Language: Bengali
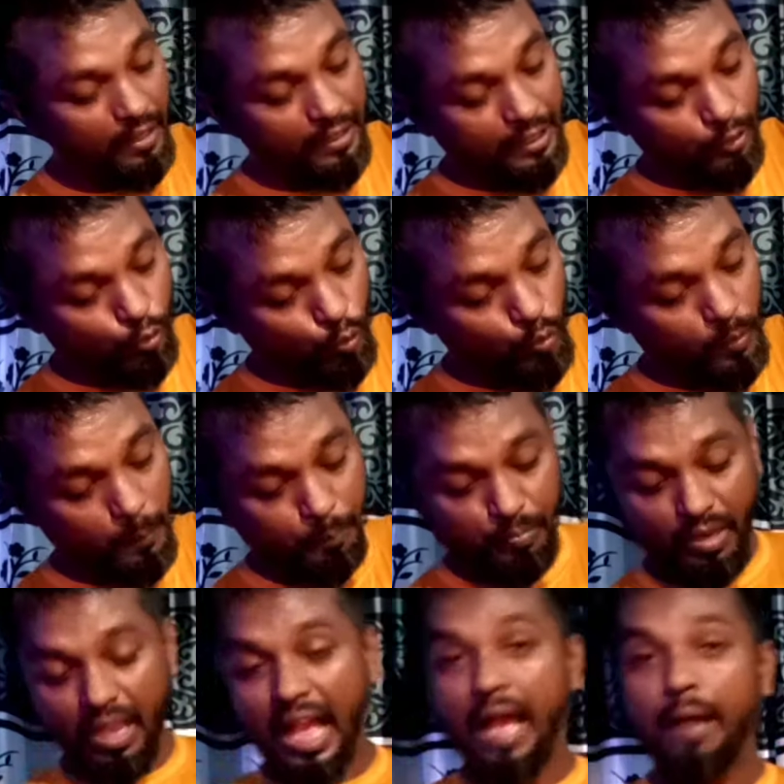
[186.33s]
কিন্তু
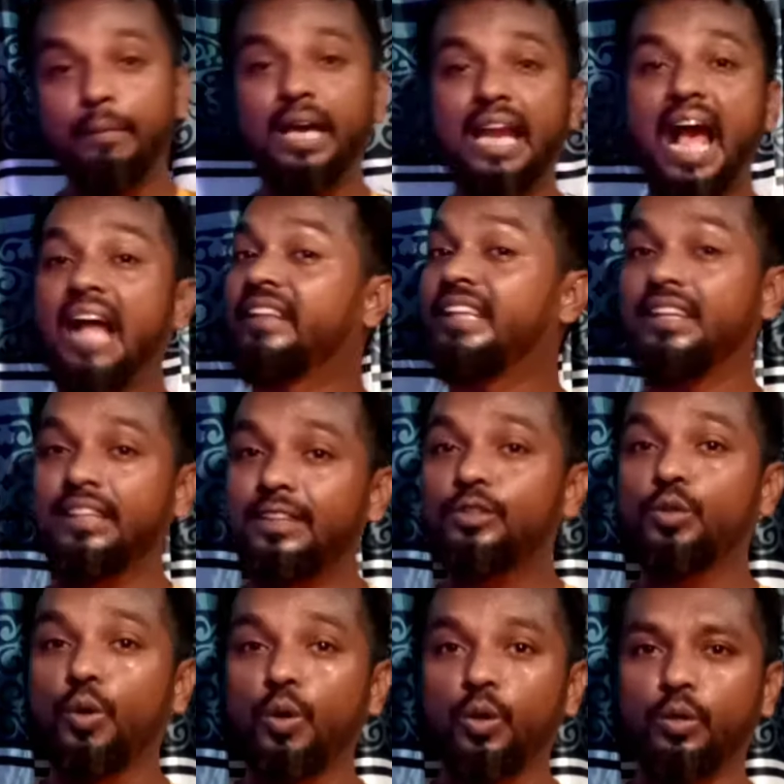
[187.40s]
আমার হাতের
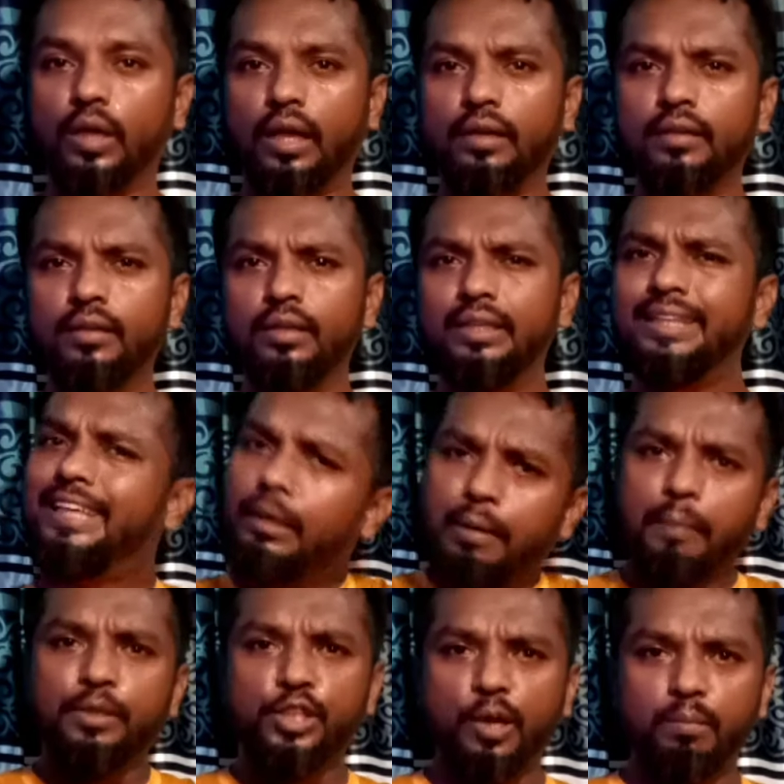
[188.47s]
কিছু হলো না এটি
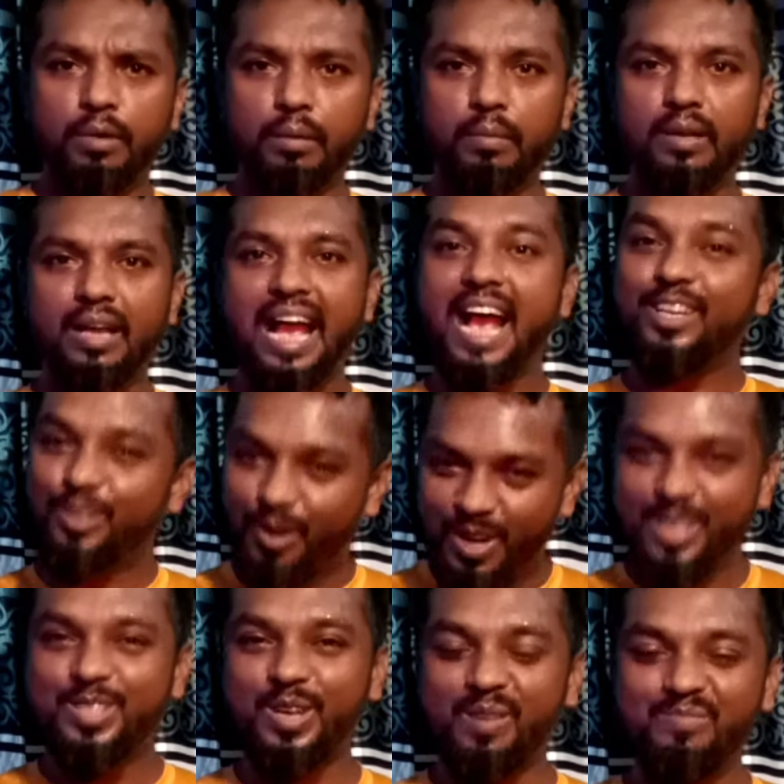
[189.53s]
কিভাবে সম্ভব আসলে
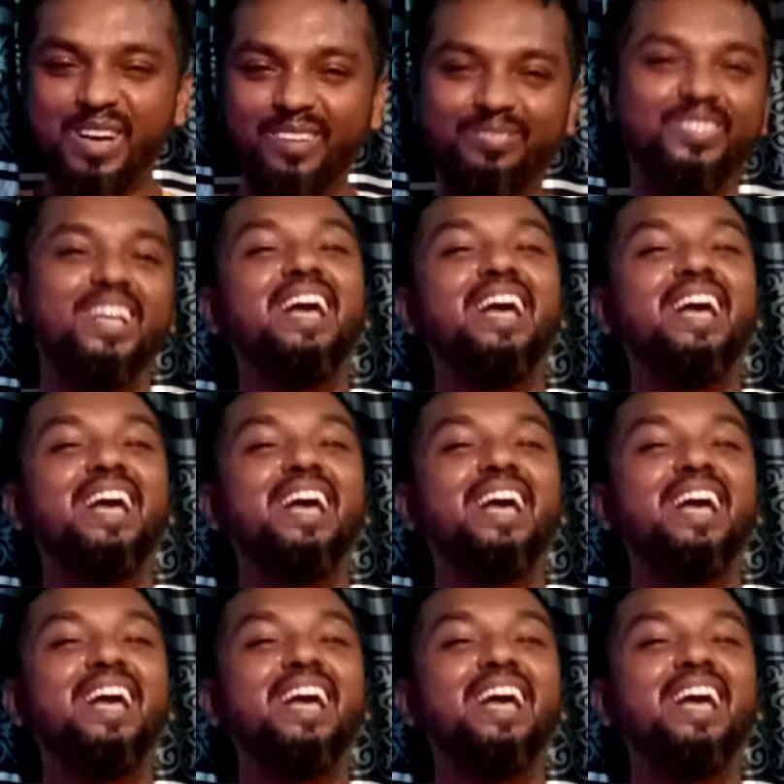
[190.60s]
সম্ভব